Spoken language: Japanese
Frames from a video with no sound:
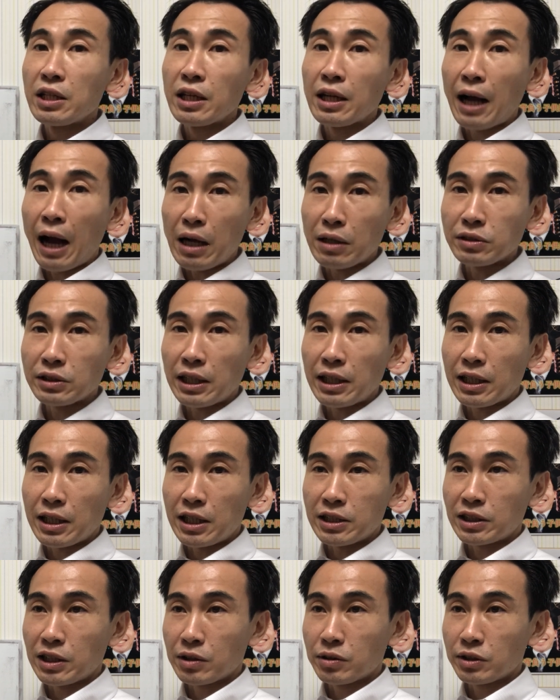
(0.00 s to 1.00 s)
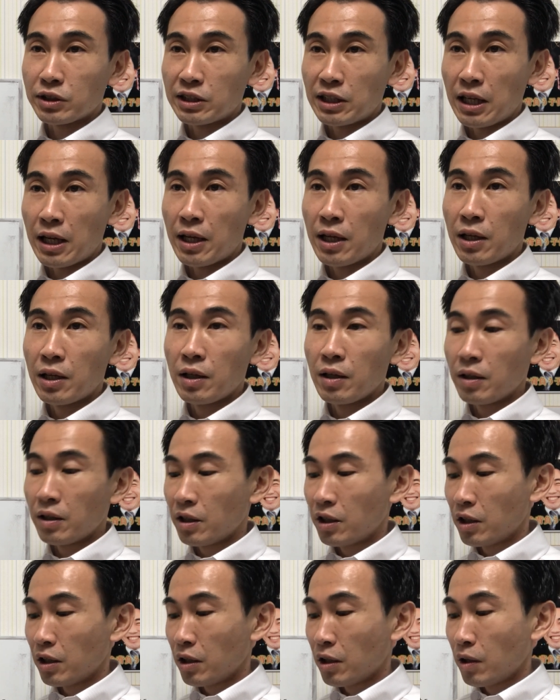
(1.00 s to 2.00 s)
拡大解釈して
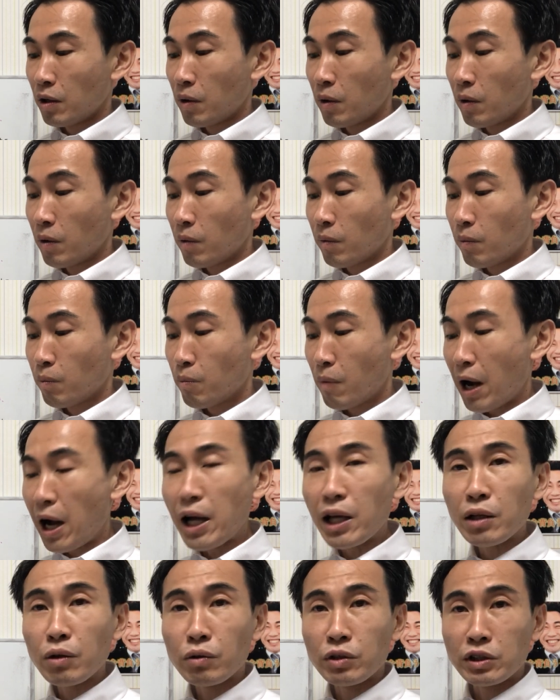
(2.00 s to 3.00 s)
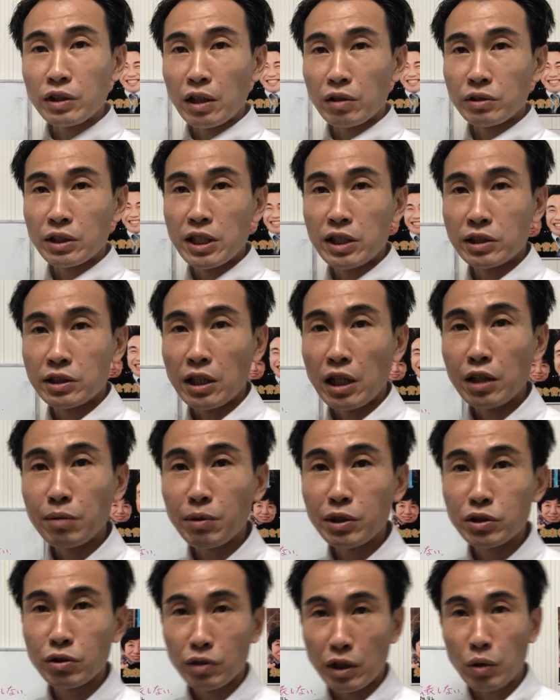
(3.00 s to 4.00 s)
迷子になるケースってあり
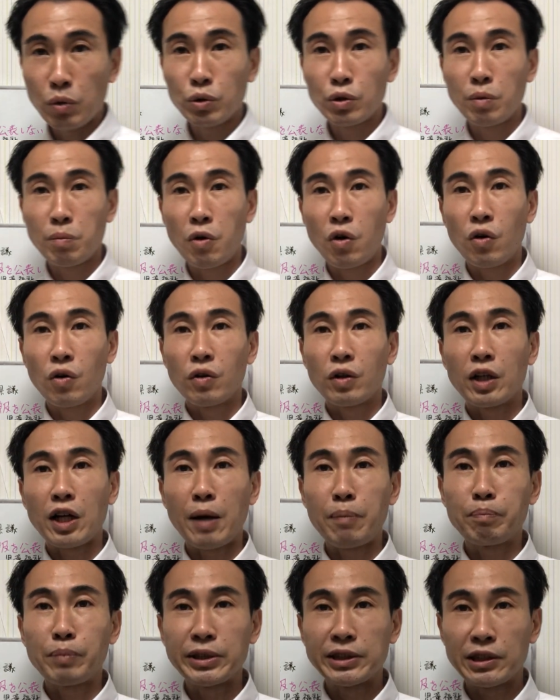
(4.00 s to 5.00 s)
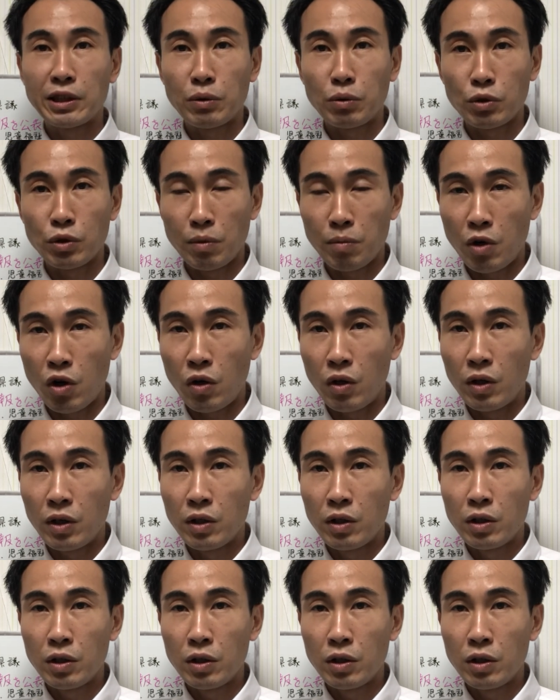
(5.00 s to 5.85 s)
ますよね子供活発な子供